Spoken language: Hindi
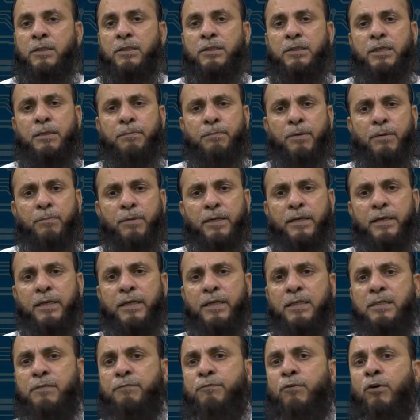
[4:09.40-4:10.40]
जब हमारी
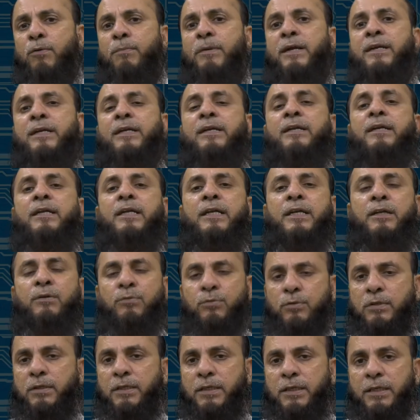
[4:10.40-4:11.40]
डिस्क फॉर्मेटेड नहीं
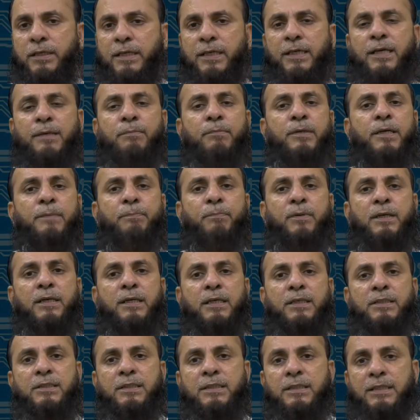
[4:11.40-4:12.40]
होती है कि हमने एक
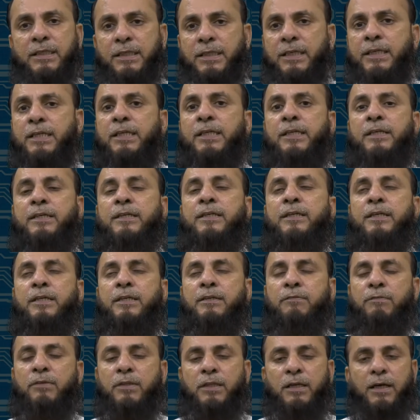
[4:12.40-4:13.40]
पार्टीशन नहीं क्रिएट किए
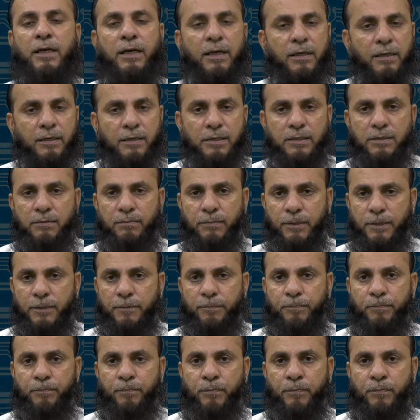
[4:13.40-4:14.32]
होते हार्ड डिस्क में